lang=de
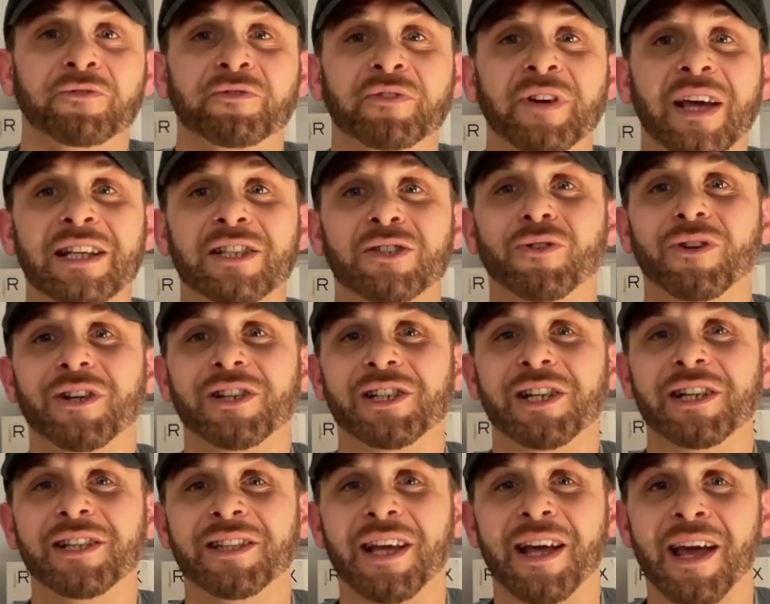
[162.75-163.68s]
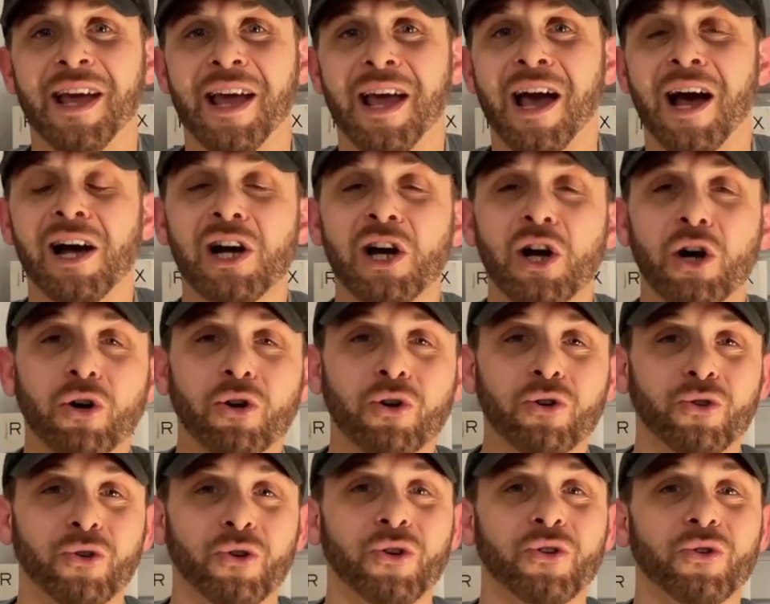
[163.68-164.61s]
wirst du dich hinterher
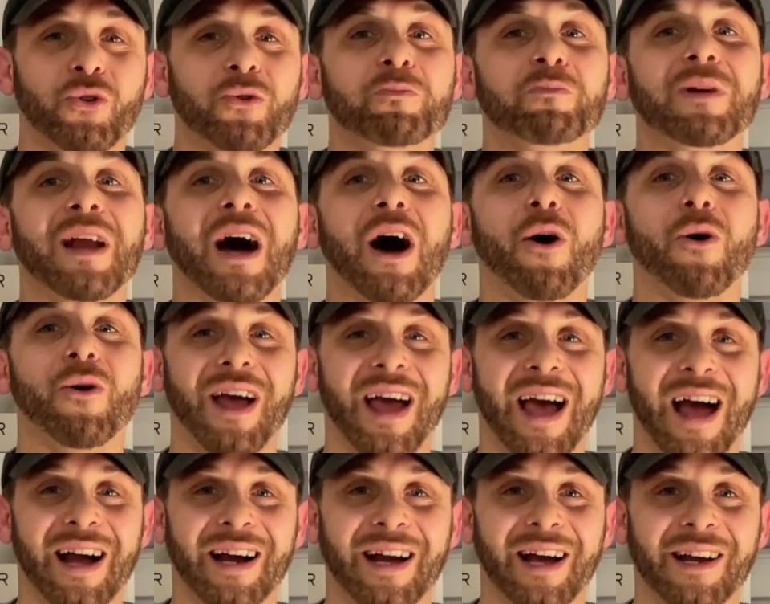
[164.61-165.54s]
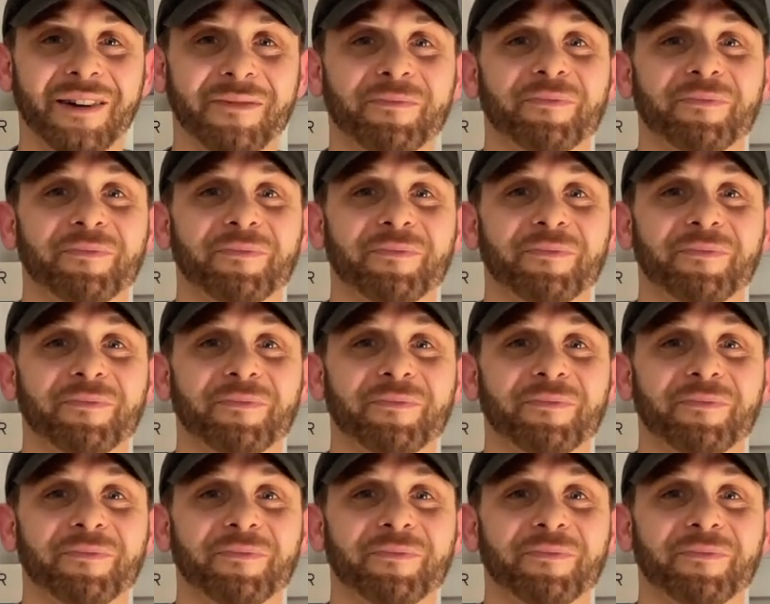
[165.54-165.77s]
grün und blau ärgern.